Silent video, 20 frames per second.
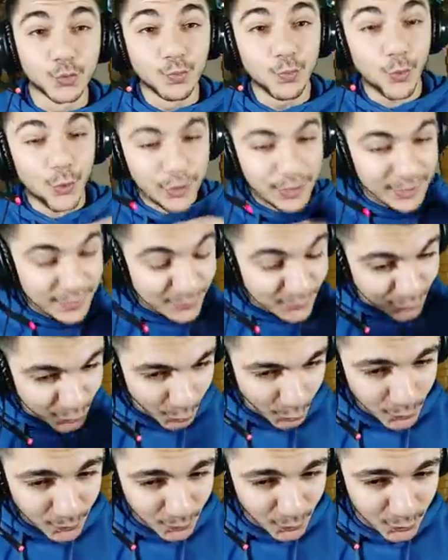Şu moralim
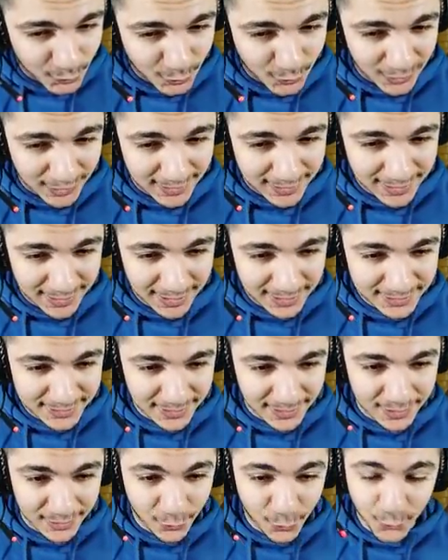çok bozuk
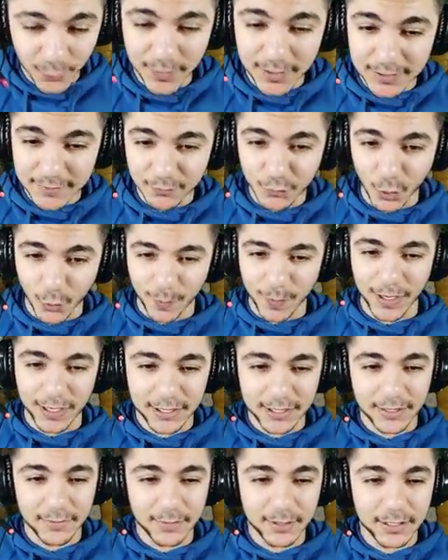arkadaşlar. Umarım
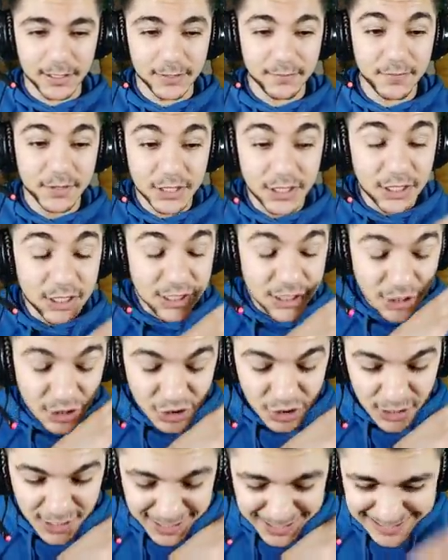toparlayabilirim.
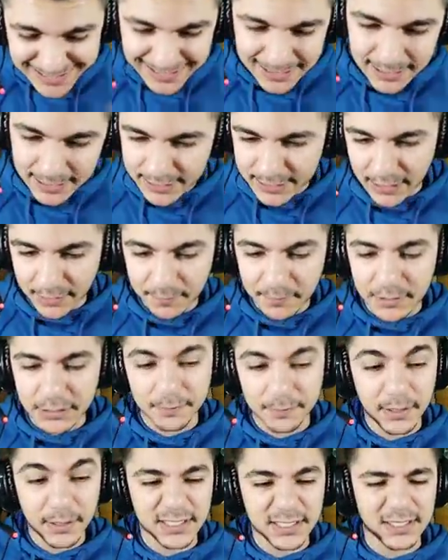Hiç hazırlık
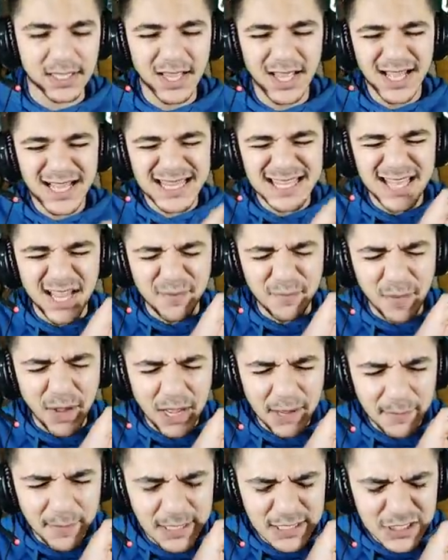yapmadım bakın.
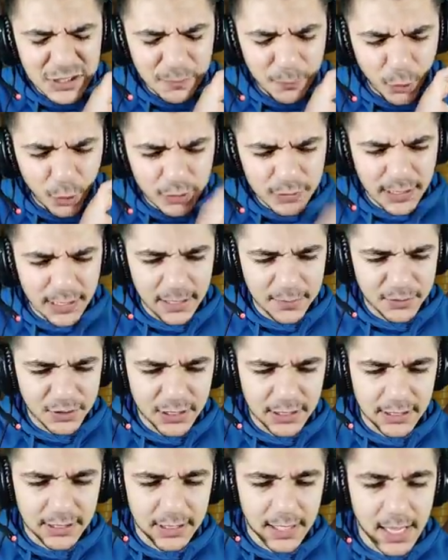Tamamen spontane bir
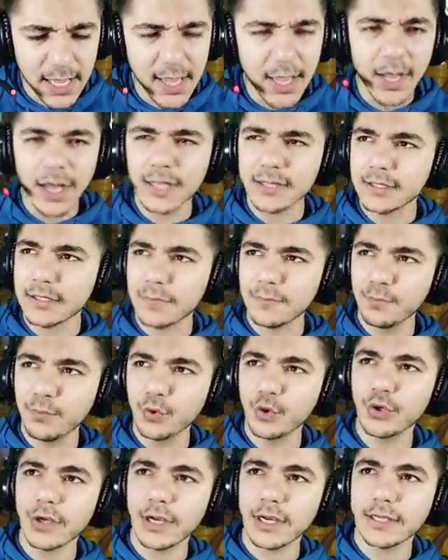şekilde. Hatta
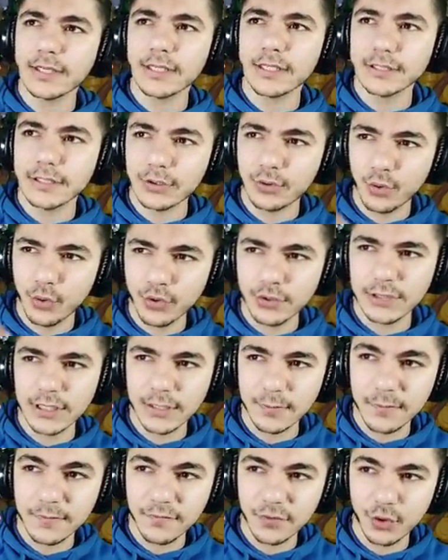bugün arkadaşlar köy
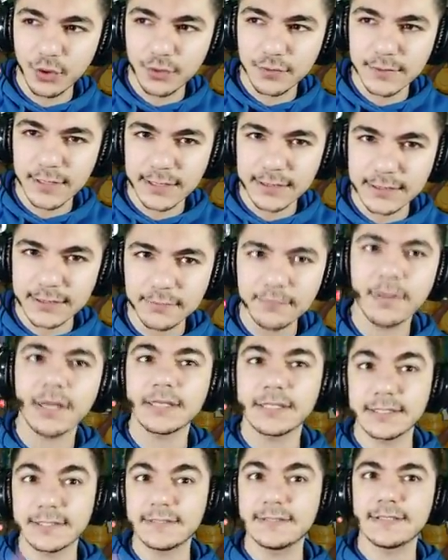inceleme videosu attım.
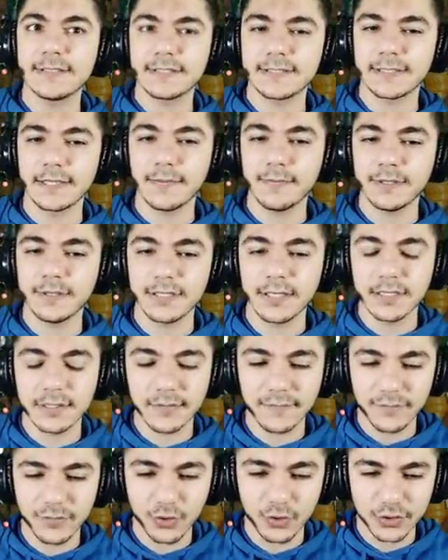Artık siz hesap edin
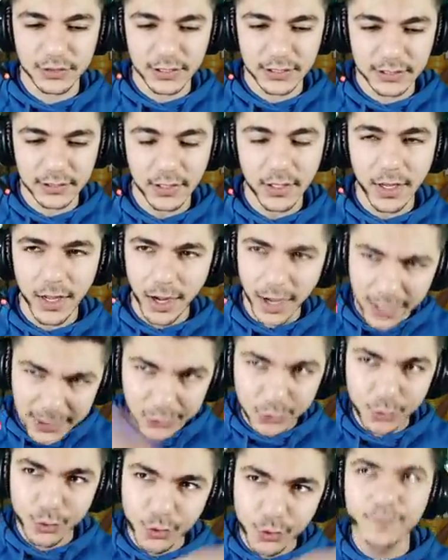hangi videoyu çek
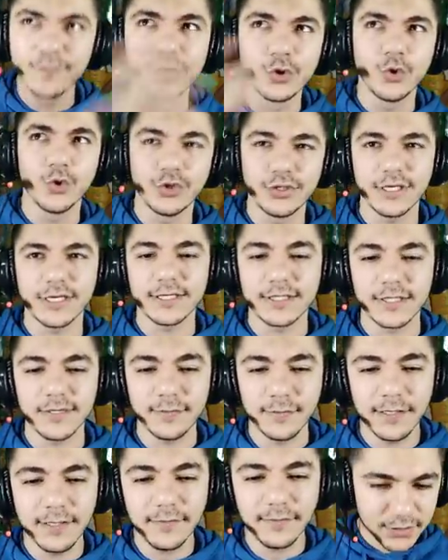hangi gün videoyu
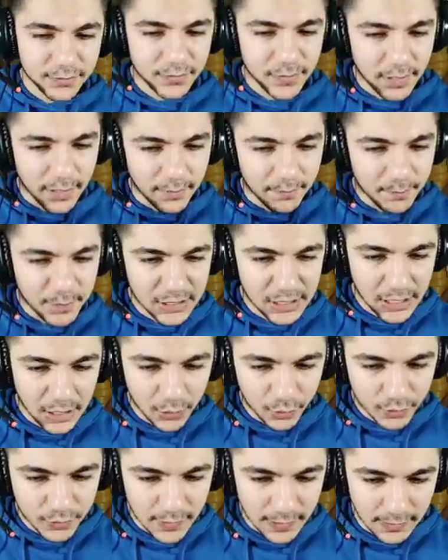çektiğimi. Şimdi
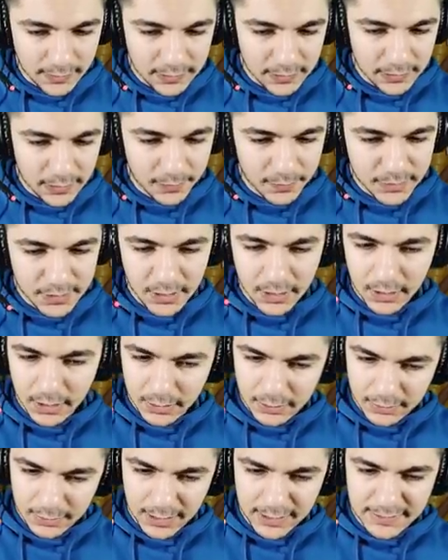bina yükseltildi bize
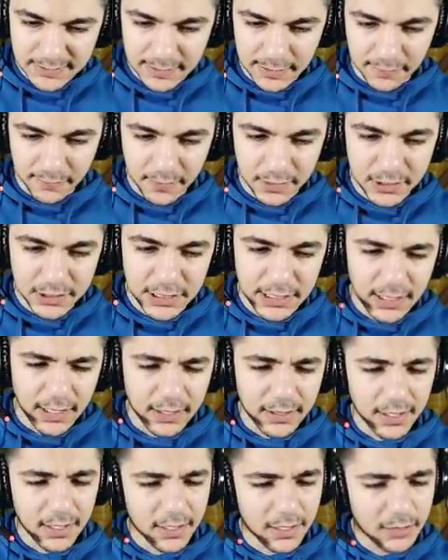destek verecek.
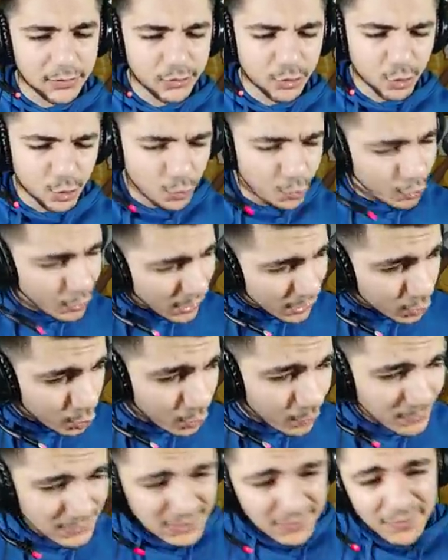Allah razı olsun. Bunlar da
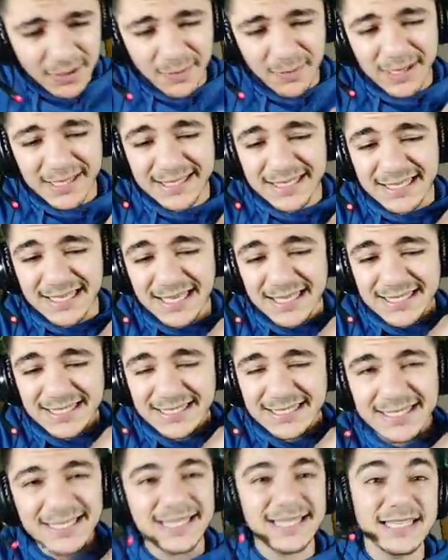olmasa var ya ben
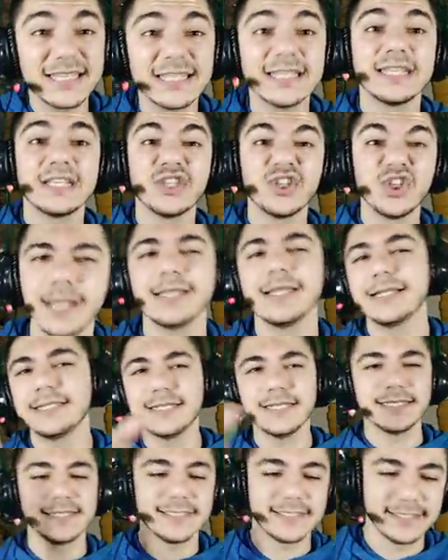kesin
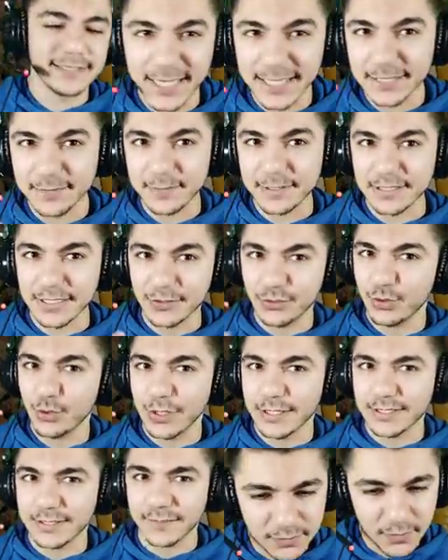Anladınız. Kendime
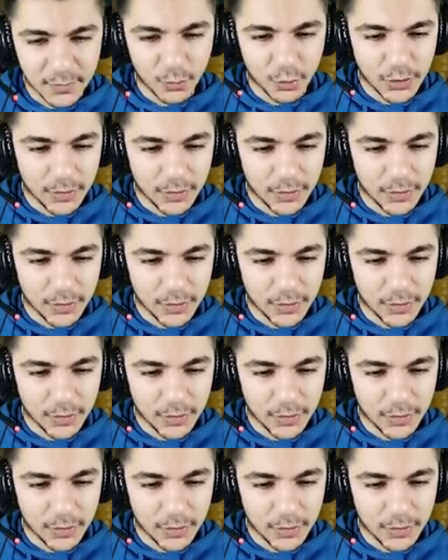sansür at. Şimdi